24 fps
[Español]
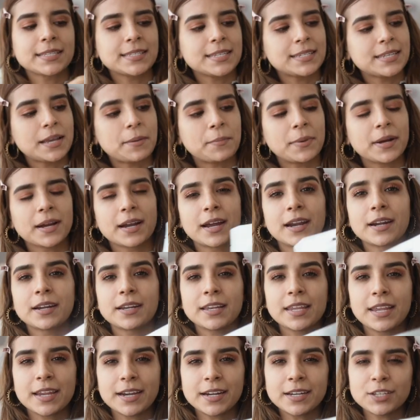que se llama
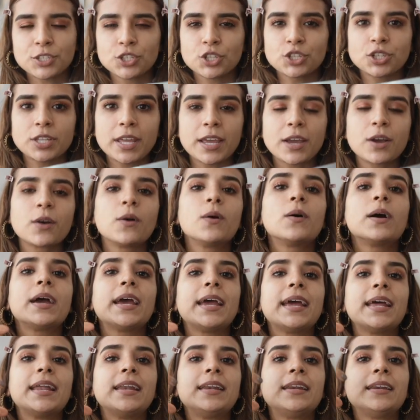Garnier. Yo tengo
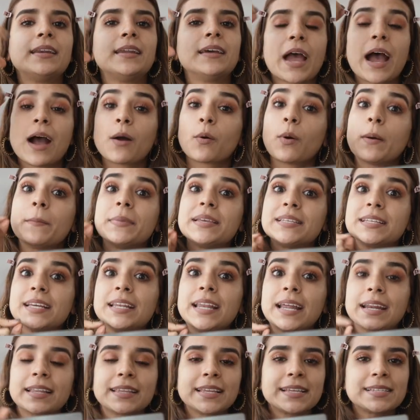el agua
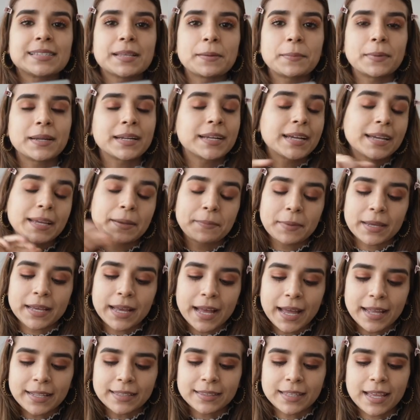micelar de esta marca que me
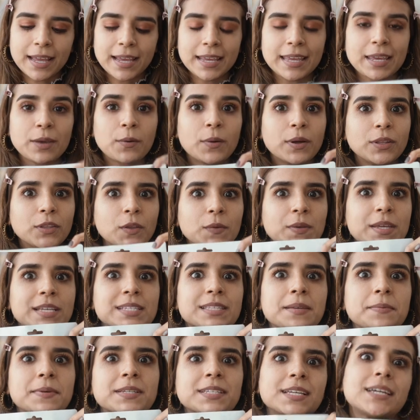encanta y cuando vi
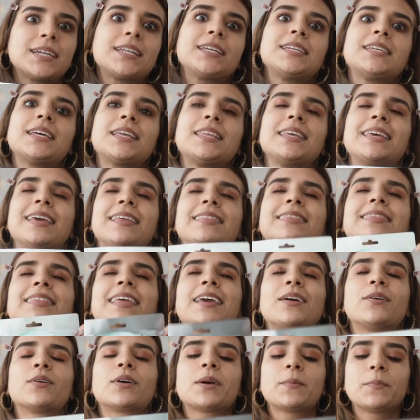esta mascarilla dije,
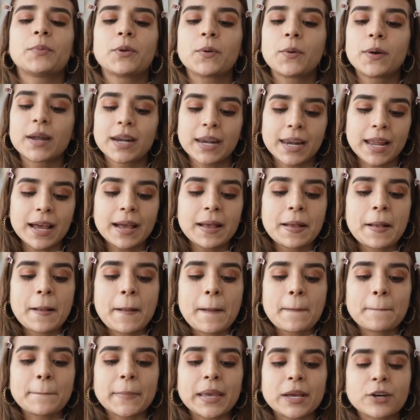tengo que probarla.
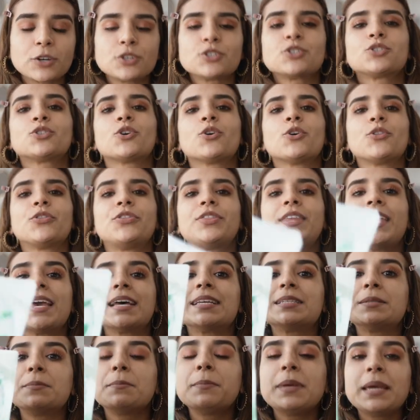Me costó
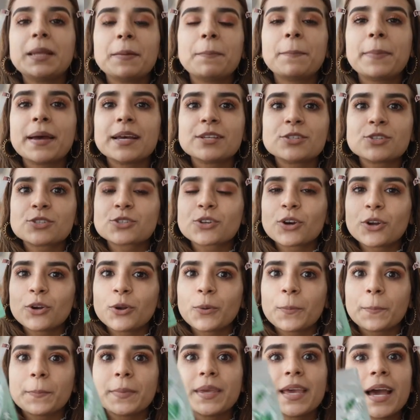10 mil pesos
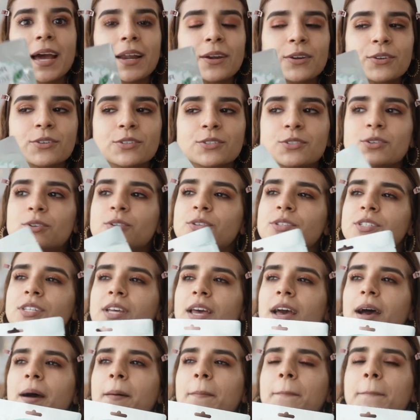colombianos, o
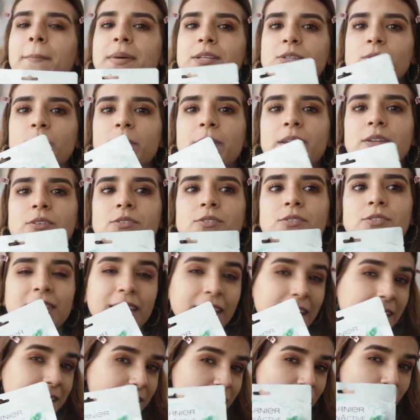sea, más o menos
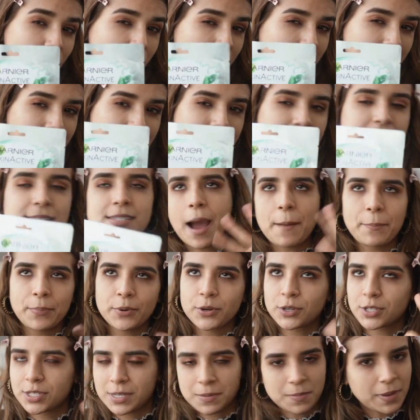3 dólares
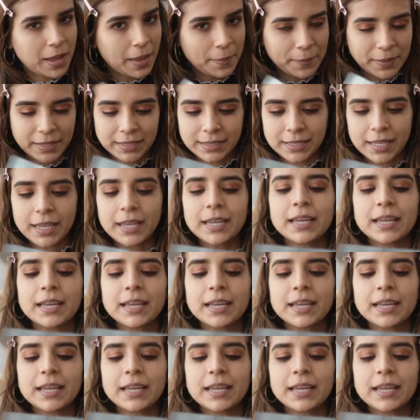aproximadamente.